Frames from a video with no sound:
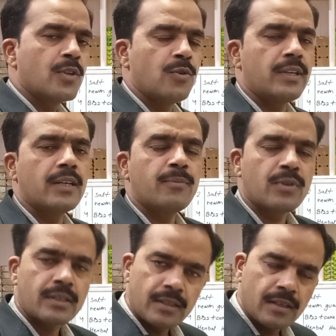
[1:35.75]
और एक ये
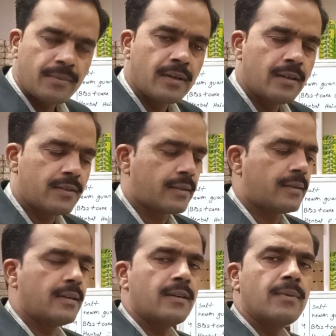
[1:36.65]
प्रोडक्ट ये भी ले
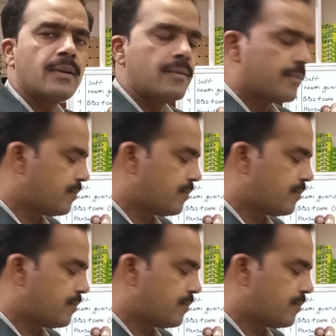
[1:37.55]
सकते हैं हर्बल